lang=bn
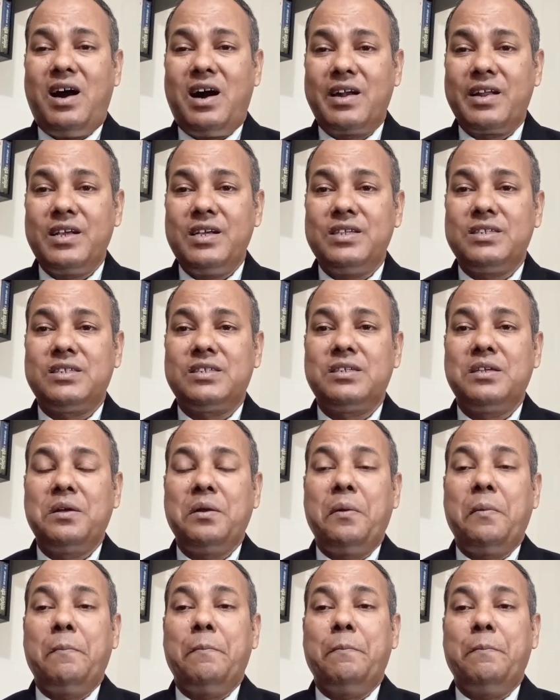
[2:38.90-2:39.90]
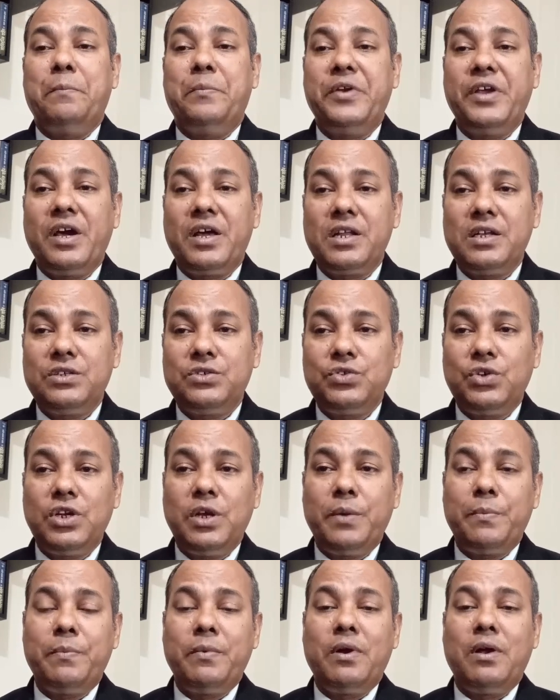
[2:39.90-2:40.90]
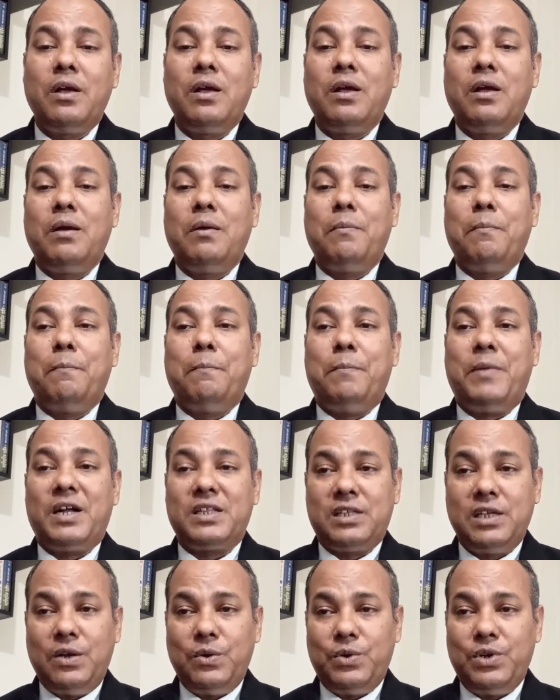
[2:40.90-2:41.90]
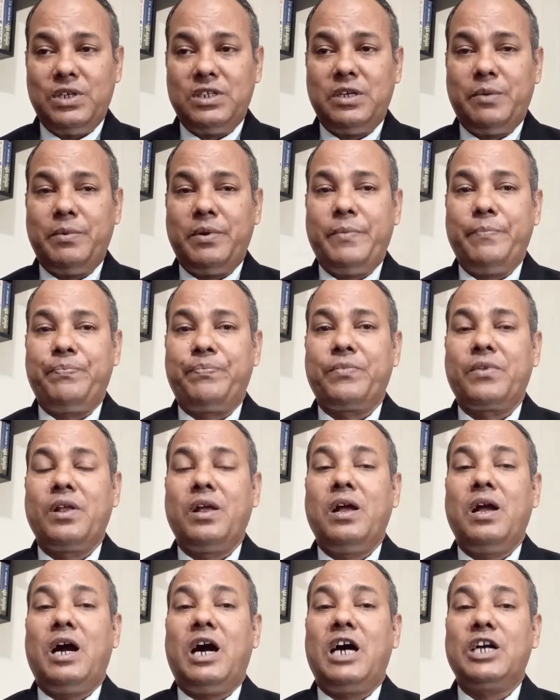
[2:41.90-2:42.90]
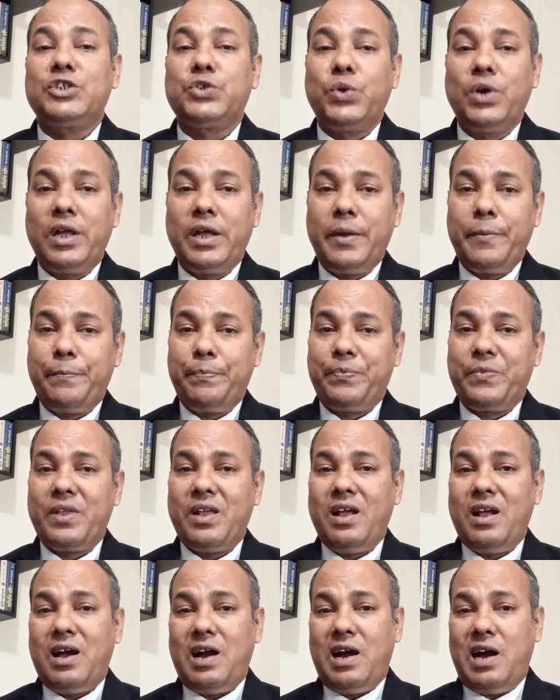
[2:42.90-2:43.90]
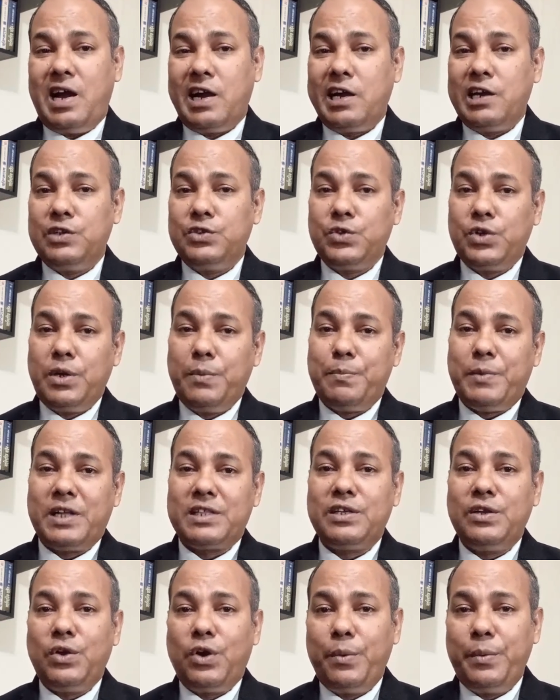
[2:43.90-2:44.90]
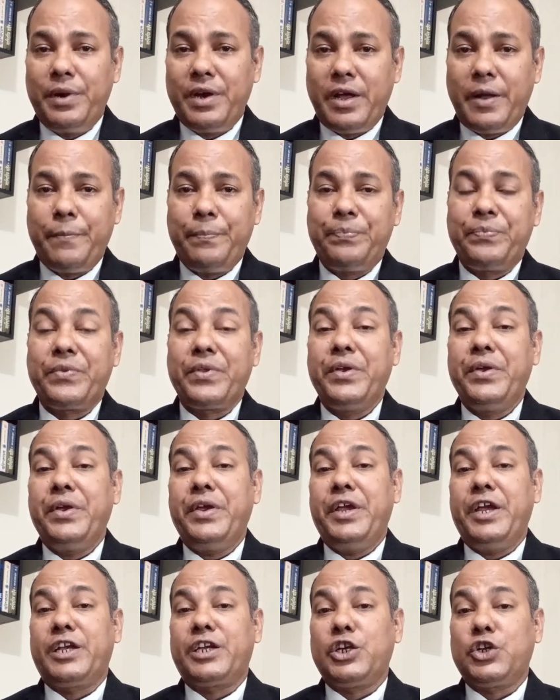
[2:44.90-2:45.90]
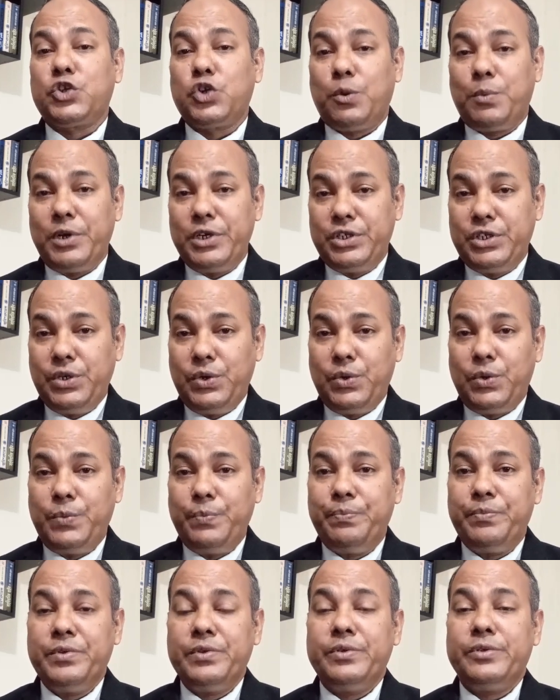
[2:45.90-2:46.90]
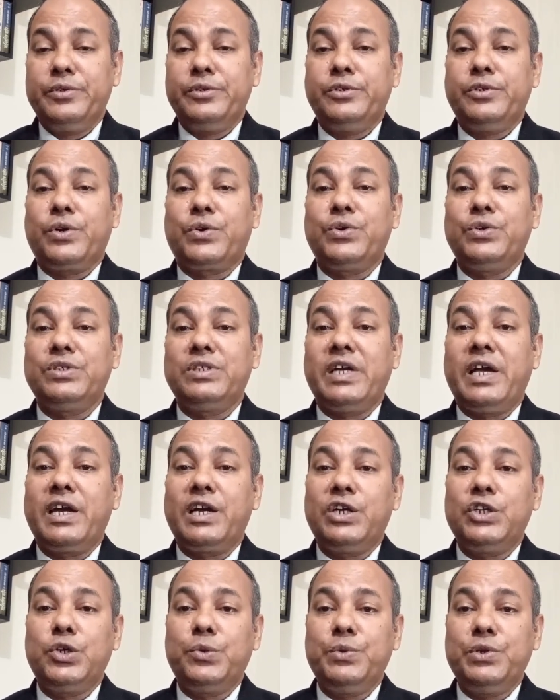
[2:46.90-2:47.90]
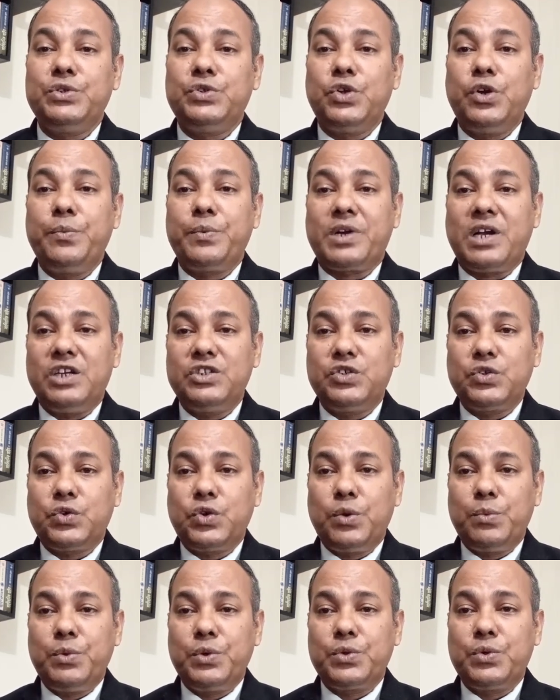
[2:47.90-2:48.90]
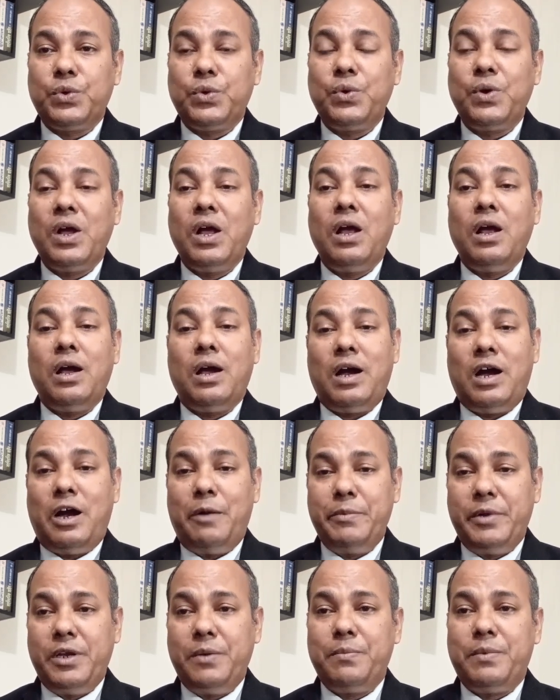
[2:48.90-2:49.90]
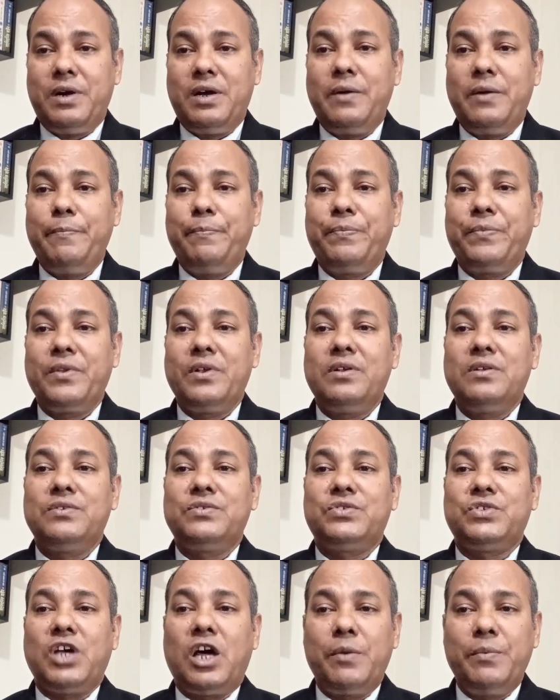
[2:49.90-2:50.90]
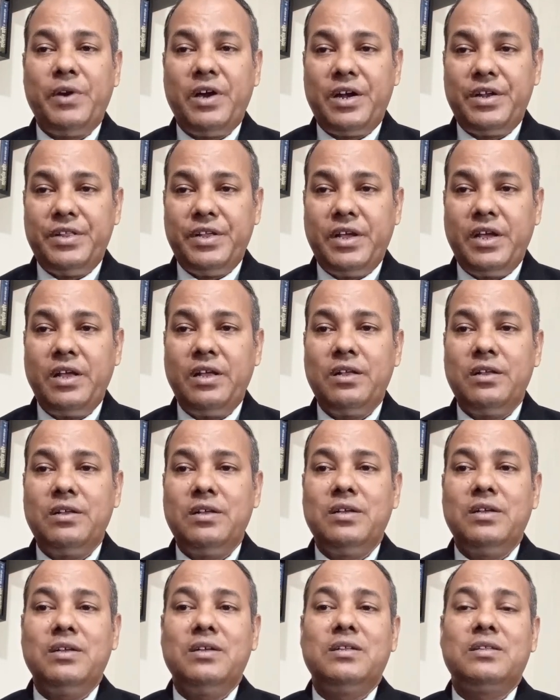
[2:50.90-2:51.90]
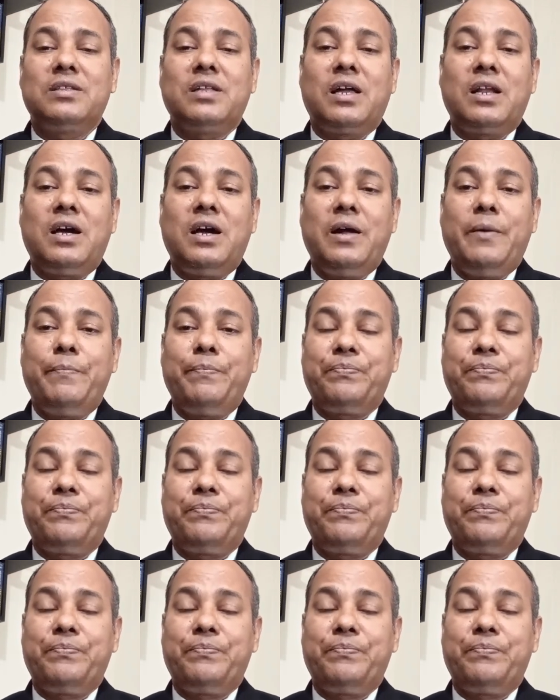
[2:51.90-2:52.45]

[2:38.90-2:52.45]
আরএস বিআরএস জরিপ বাতিল হয়ে যাবে আসলে আগের জরিপ বাতিল হবে না একটা সময় ছিল যখন জায়গা জমির জরিপ কার্যক্রম হতো আমিন বা সার্ভেয়ার দিয়ে তারা